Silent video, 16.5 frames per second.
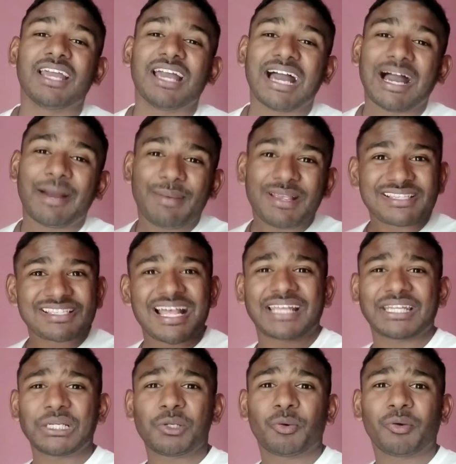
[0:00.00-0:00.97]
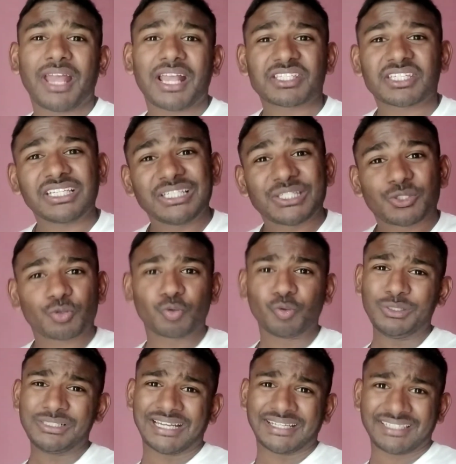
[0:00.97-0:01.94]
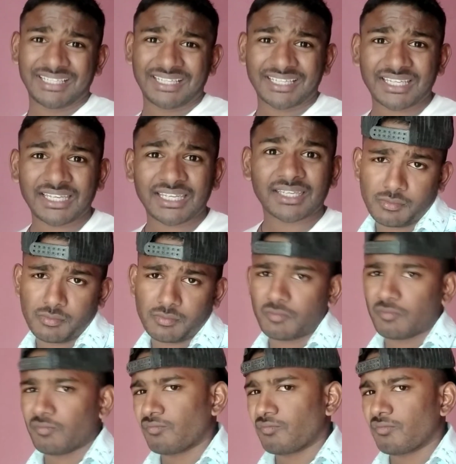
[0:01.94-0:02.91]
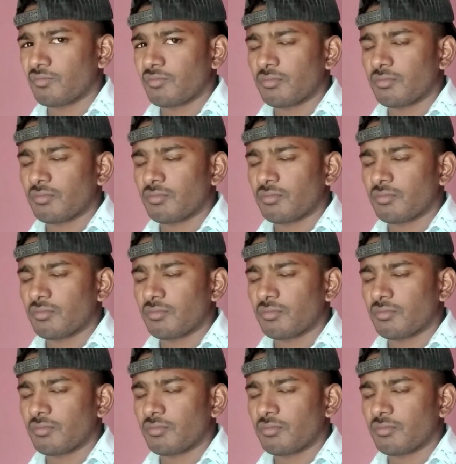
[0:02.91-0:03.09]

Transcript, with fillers: अबे सारे लोडे आजकल स्कूल जाने लगे हैं क्या बात है सर